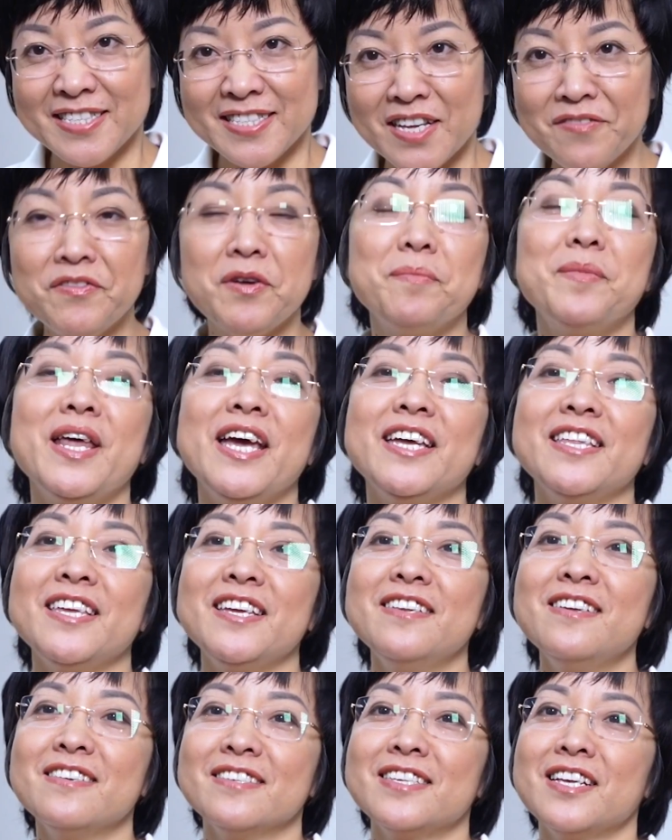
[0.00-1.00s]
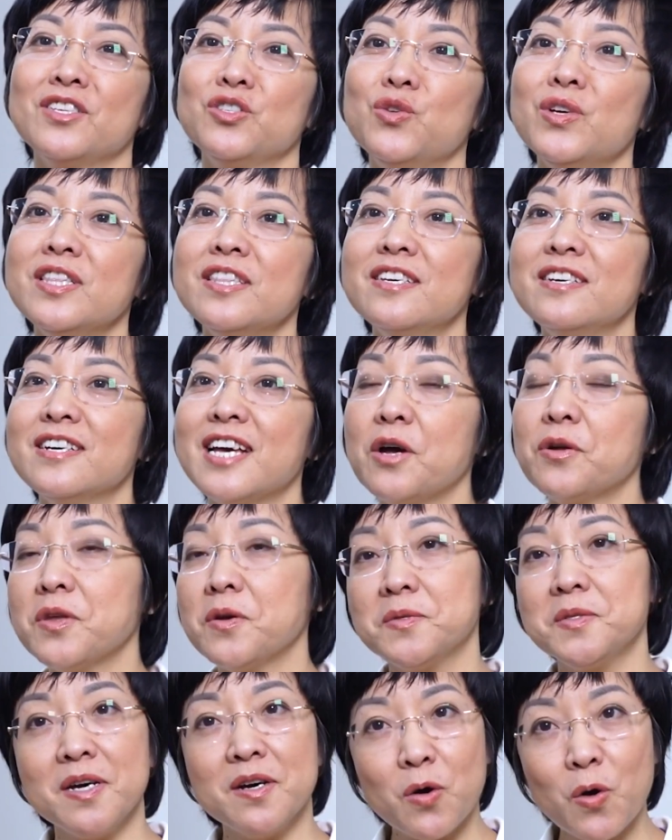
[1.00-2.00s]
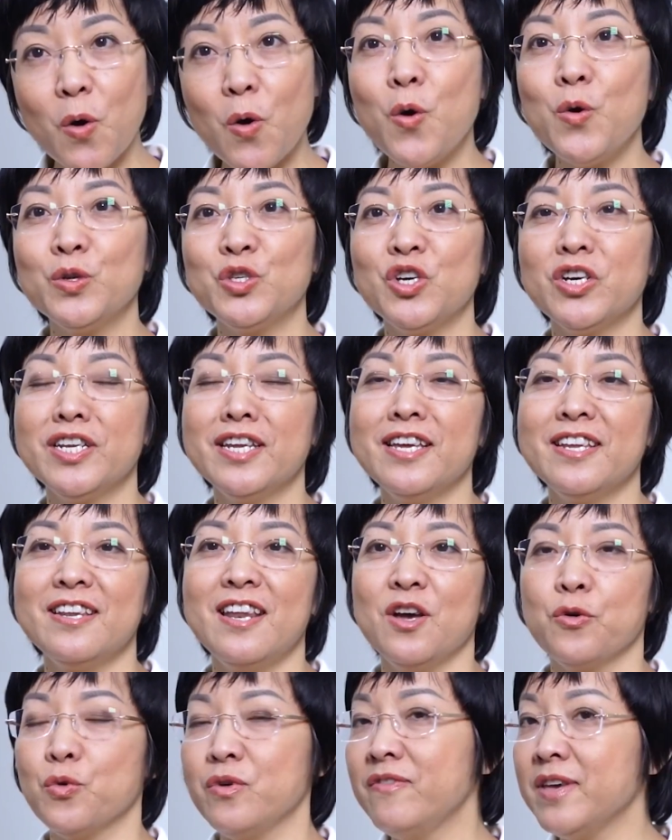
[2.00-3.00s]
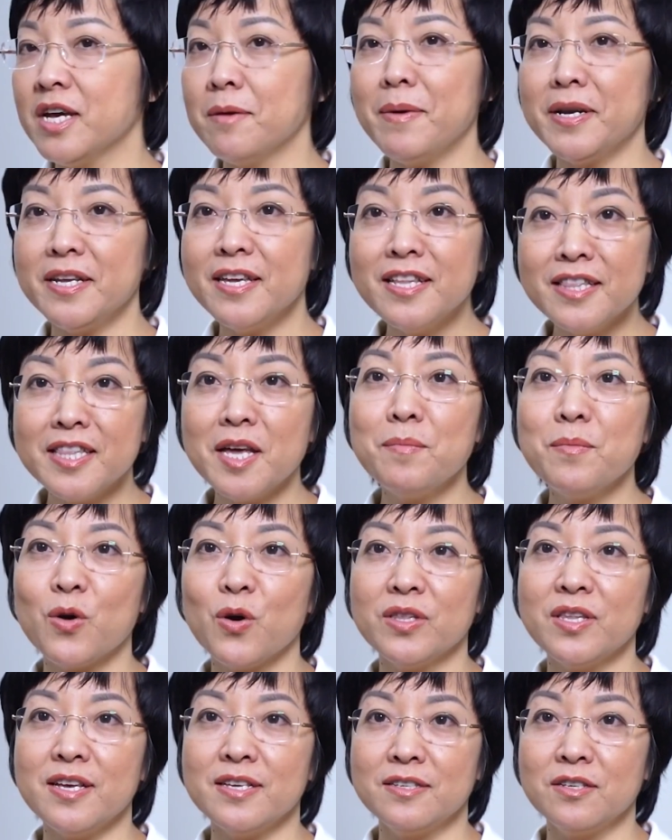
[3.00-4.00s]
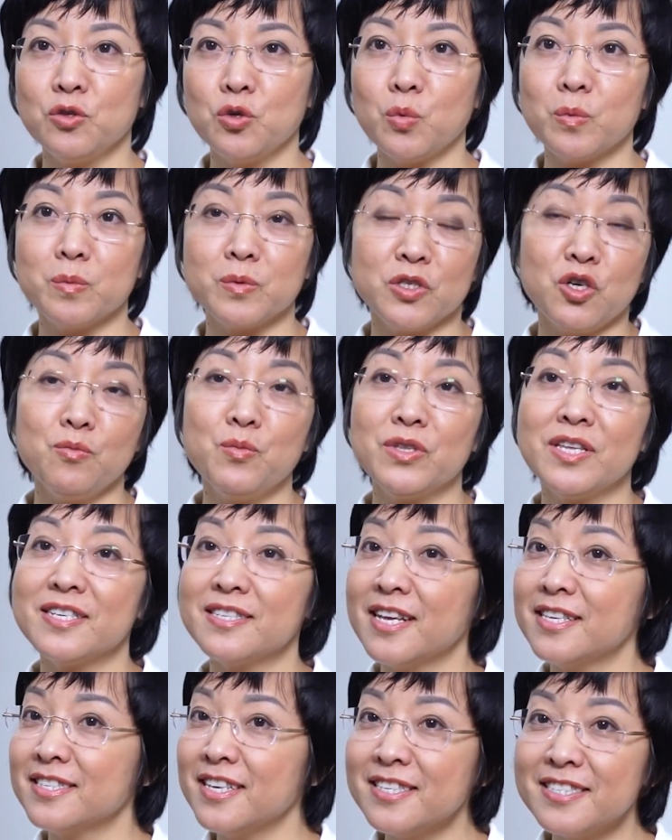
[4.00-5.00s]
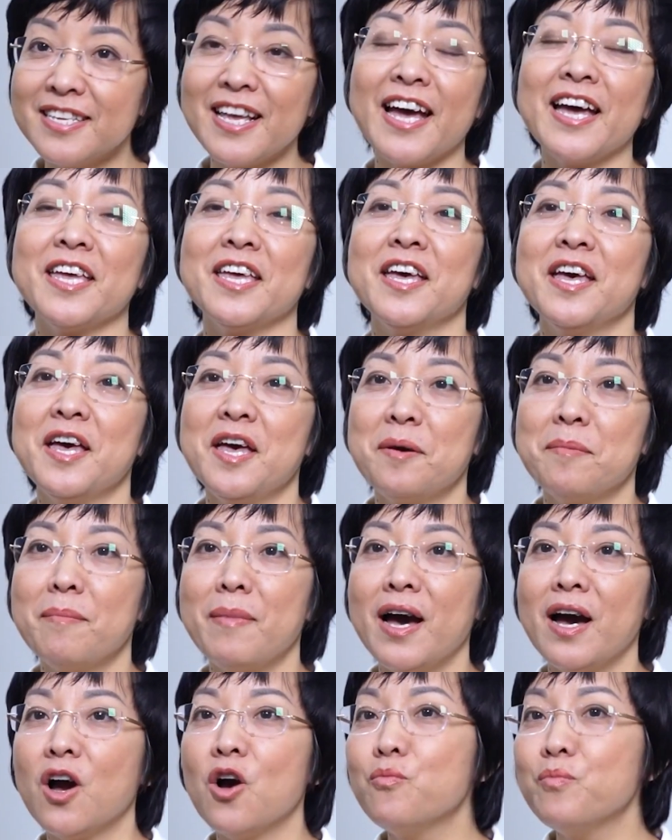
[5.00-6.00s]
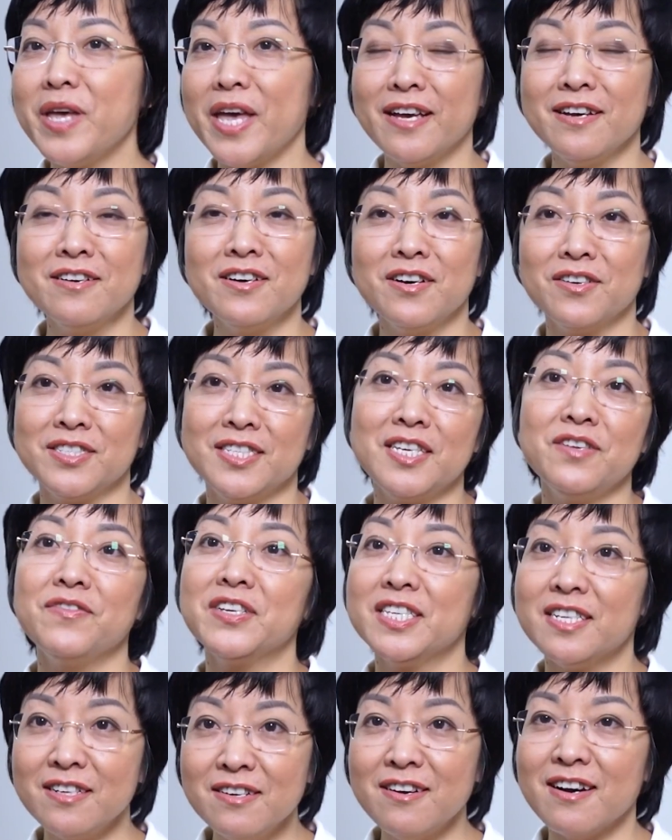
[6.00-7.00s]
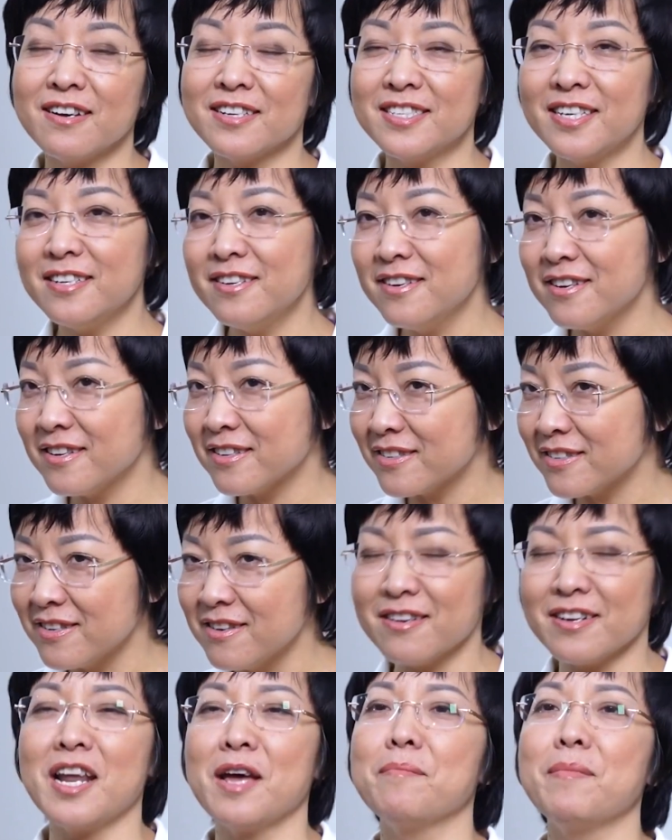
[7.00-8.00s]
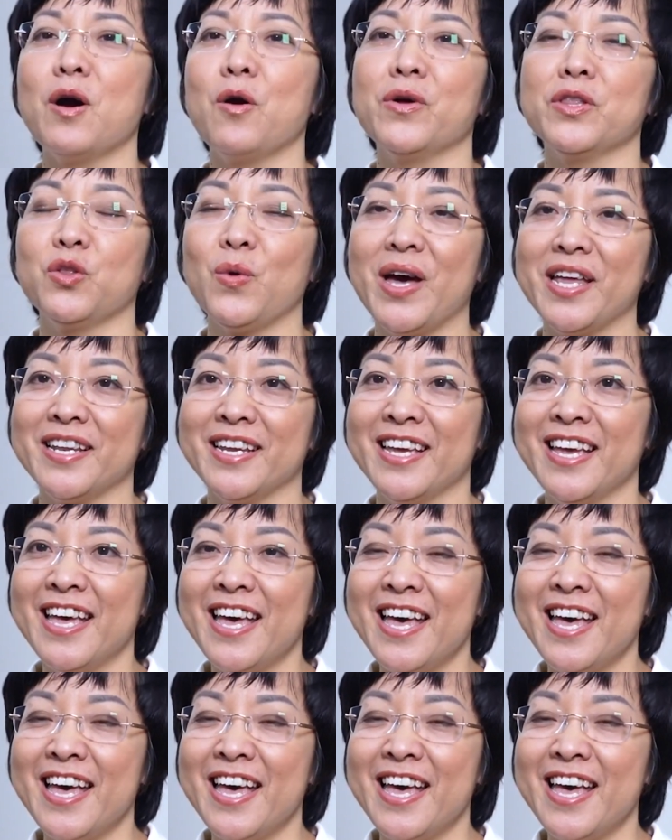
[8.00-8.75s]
Sản phẩm này thì được sản xuất từ cao thảo dược khô, cho nên là quý vị các bạn yên tâm có thể sử dụng trong một thời gian rất dài mà không bị ảnh hưởng gì về chất lượng, chất lượng được đảm bảo hoàn toàn.